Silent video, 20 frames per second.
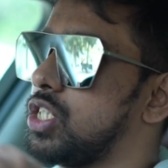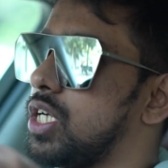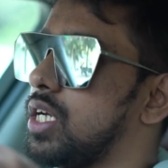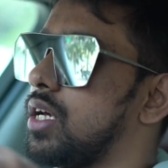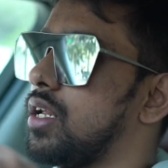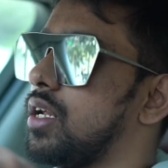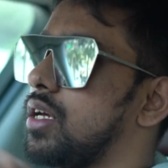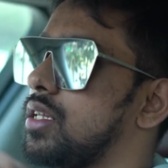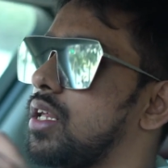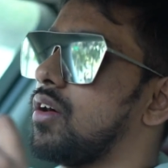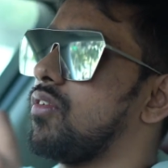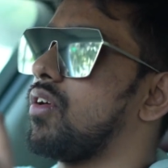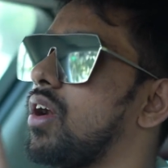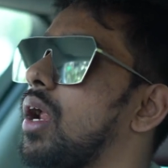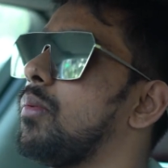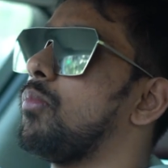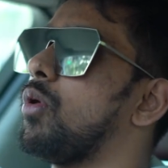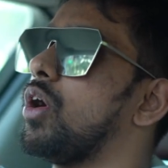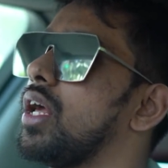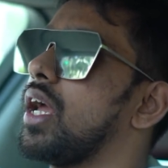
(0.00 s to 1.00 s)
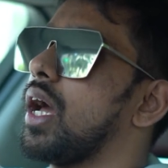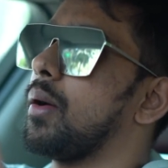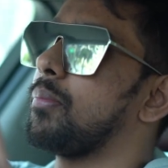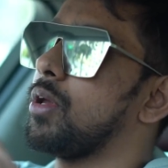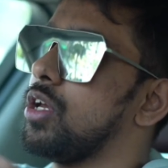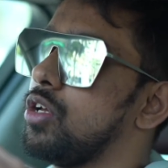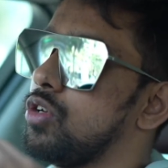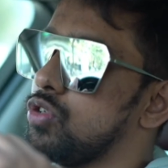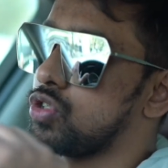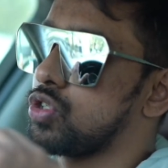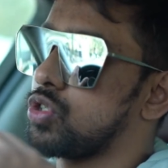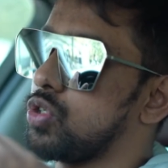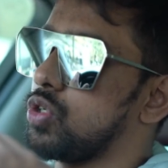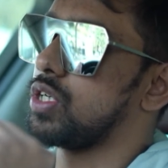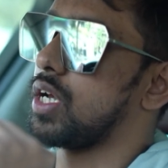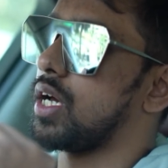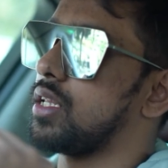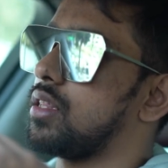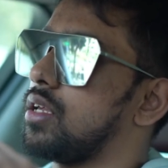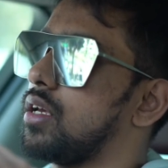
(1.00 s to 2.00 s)
चाहिए रहता है वरना बॉडी आपकी यूज हो
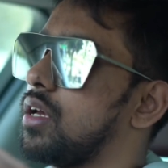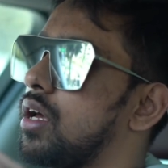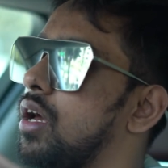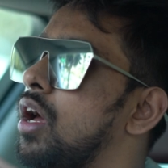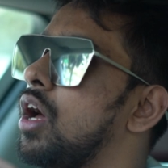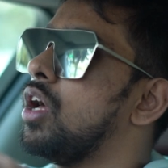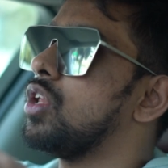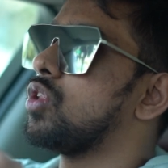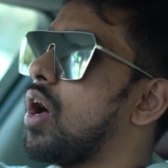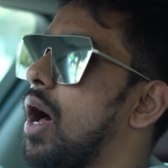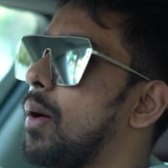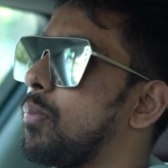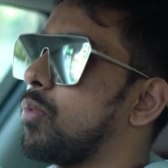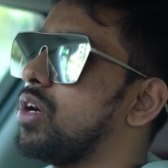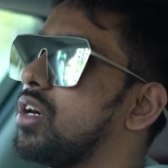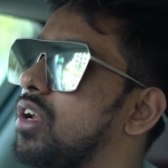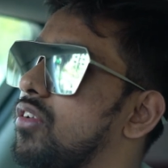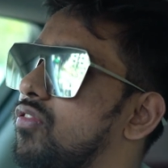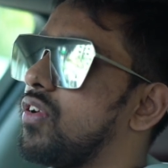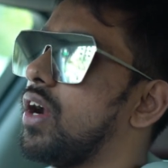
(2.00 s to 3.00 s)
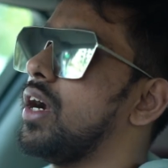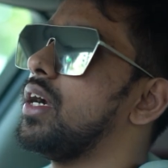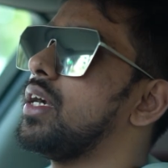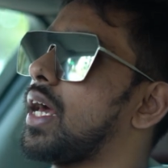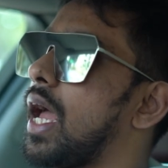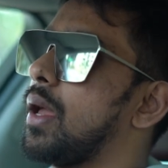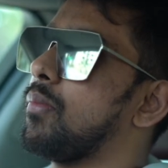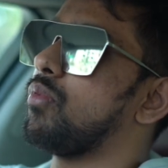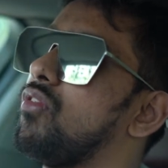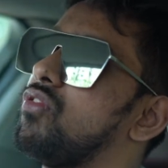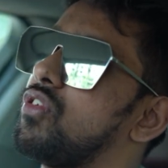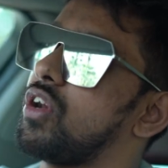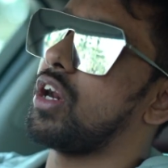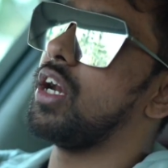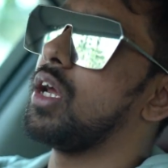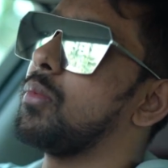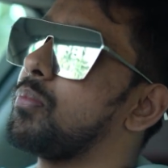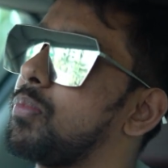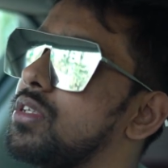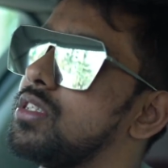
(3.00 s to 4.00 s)
जाती है तो आपको डिफरेंट टाइप ऑफ
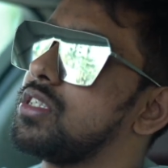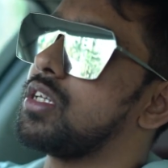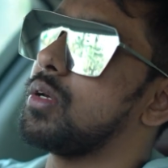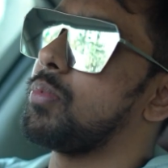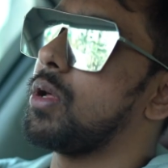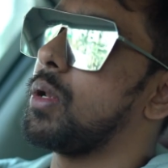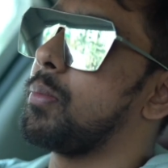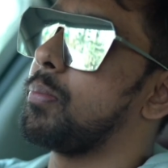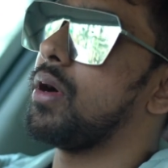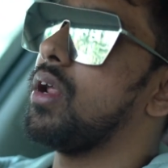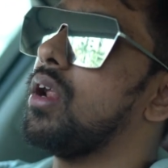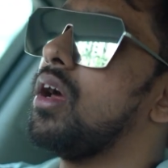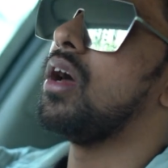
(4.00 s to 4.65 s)
ट्रेनिंग प्रिंसिपल पर